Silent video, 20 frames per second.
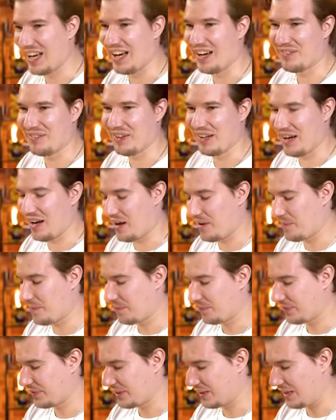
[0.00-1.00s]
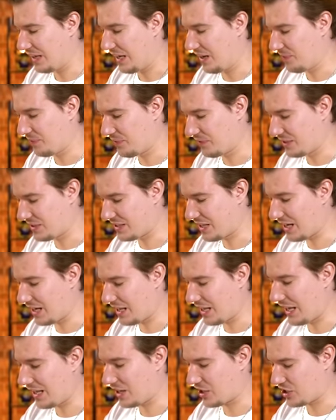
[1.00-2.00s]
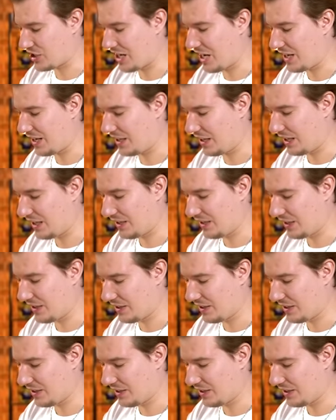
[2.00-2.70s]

Aber ja, ist halt leider schade halt, ne?